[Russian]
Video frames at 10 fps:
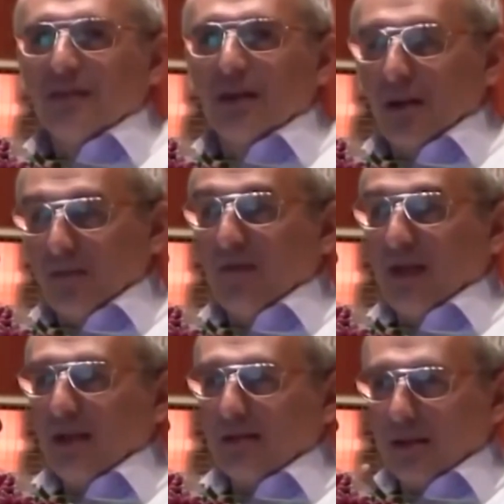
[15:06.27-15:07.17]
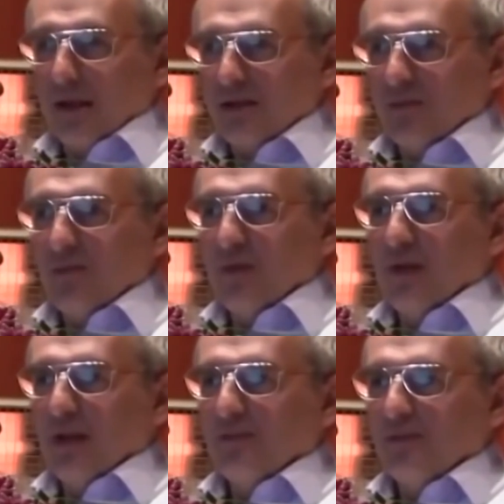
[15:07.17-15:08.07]
И она поверит старшему,
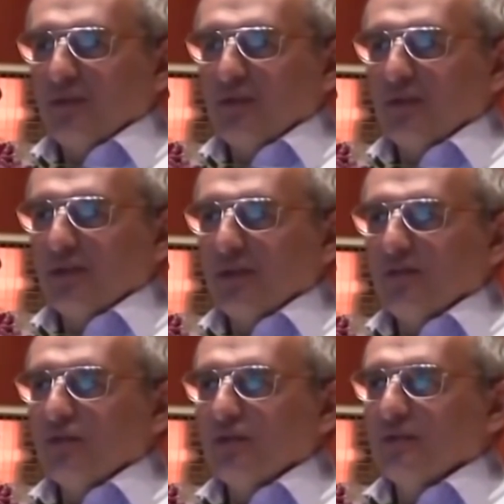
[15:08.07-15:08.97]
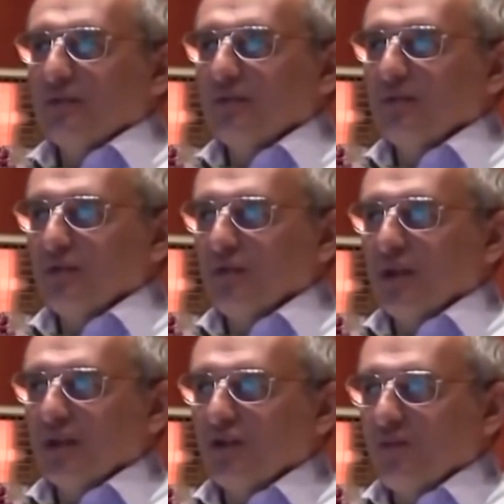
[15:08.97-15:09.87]
поверит, все, идет замуж. Думает, все
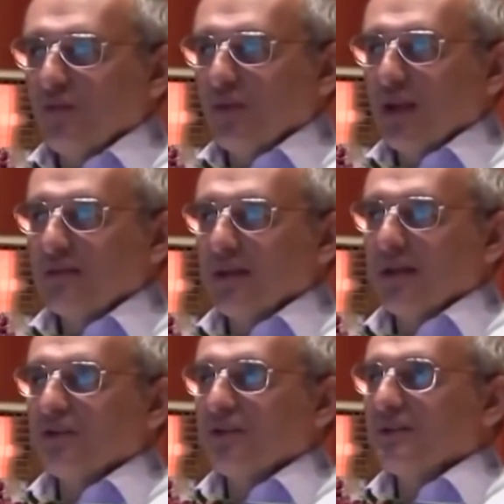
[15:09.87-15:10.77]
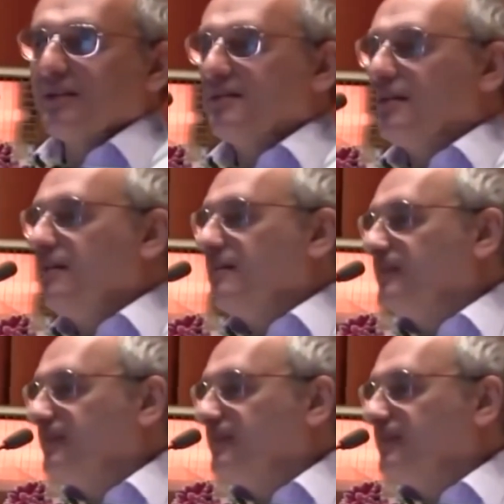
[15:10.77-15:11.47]
хорошо будет, раз старше сказал.